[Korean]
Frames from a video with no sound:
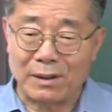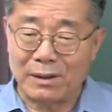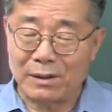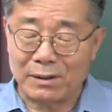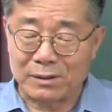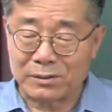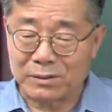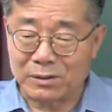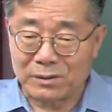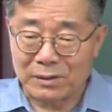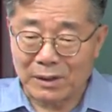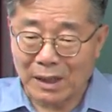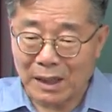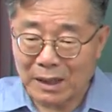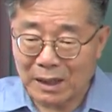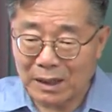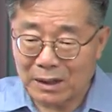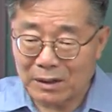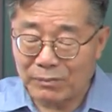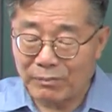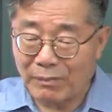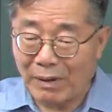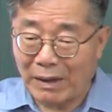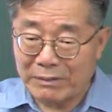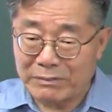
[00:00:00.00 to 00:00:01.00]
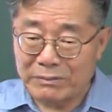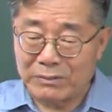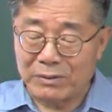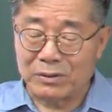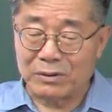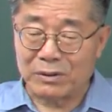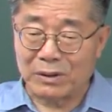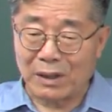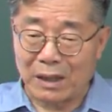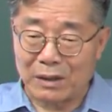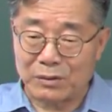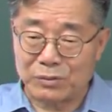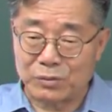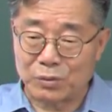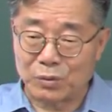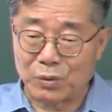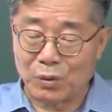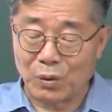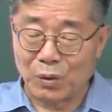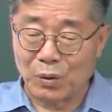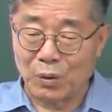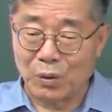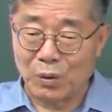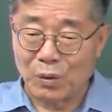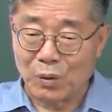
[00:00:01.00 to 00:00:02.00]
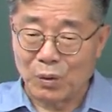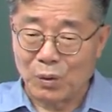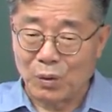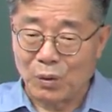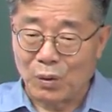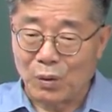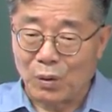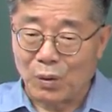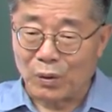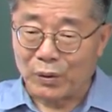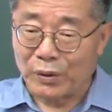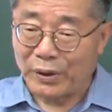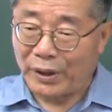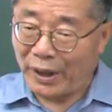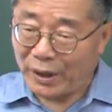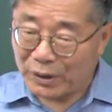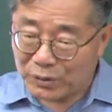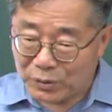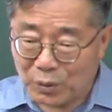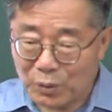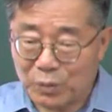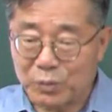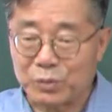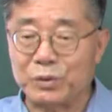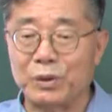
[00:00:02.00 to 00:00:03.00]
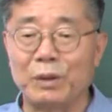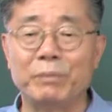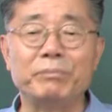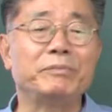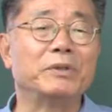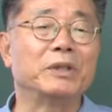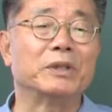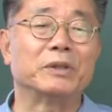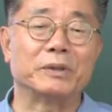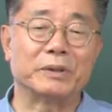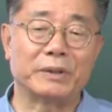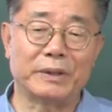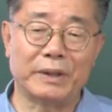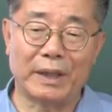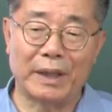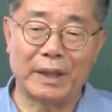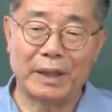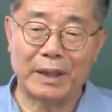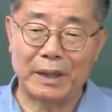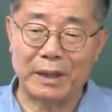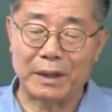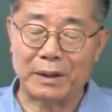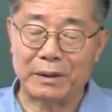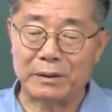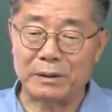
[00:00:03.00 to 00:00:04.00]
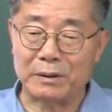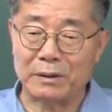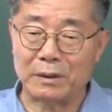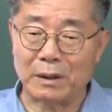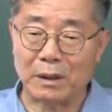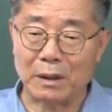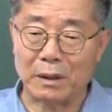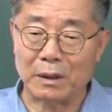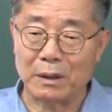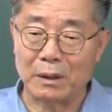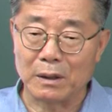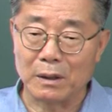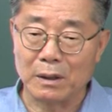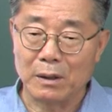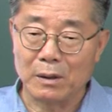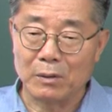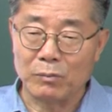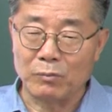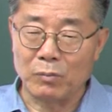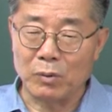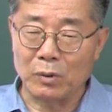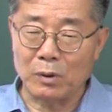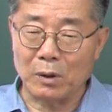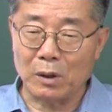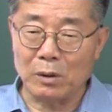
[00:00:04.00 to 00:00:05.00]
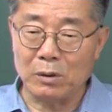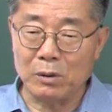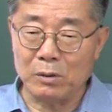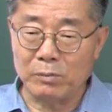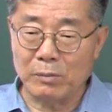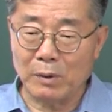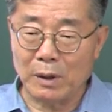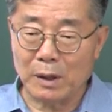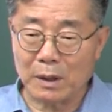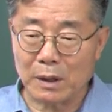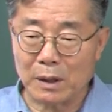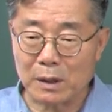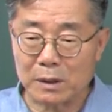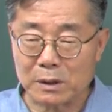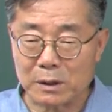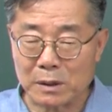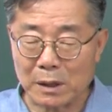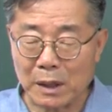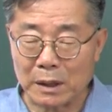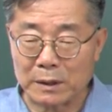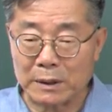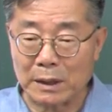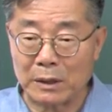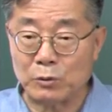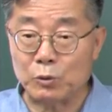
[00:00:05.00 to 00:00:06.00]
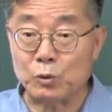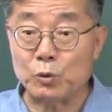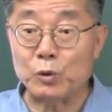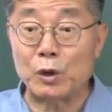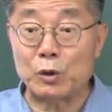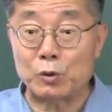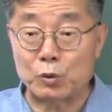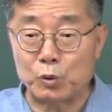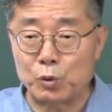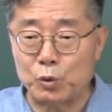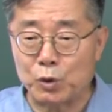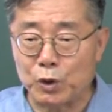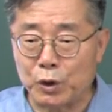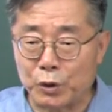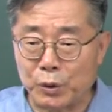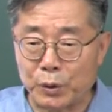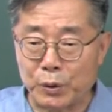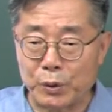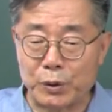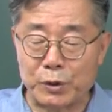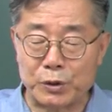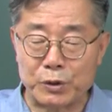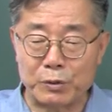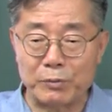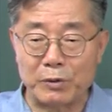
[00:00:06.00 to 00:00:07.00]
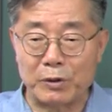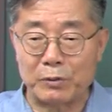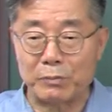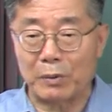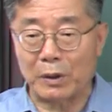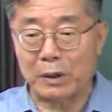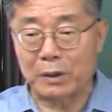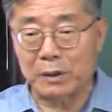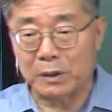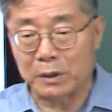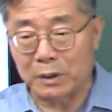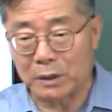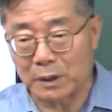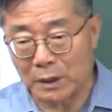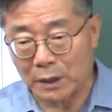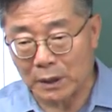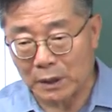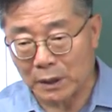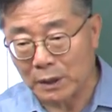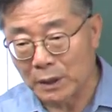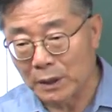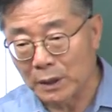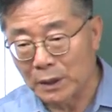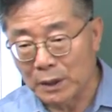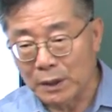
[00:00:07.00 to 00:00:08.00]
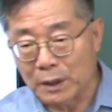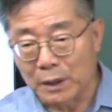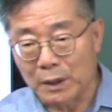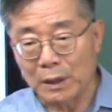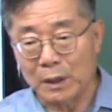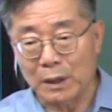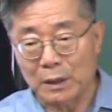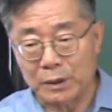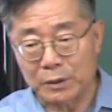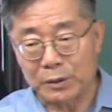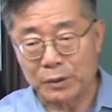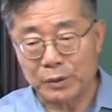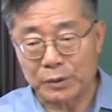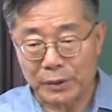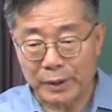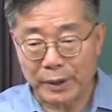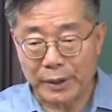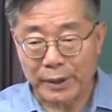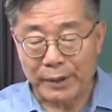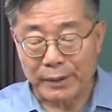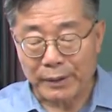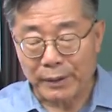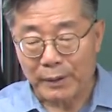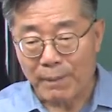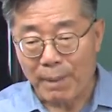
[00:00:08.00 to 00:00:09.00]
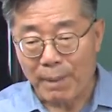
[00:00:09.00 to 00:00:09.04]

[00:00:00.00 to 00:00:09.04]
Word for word: 어떤 나라를 만들어 가지고 계속 섬기는 거야. 그러니까 뭐가 얼마나 사대주의의 주력이 들어있으면 막 그렇게 저렇게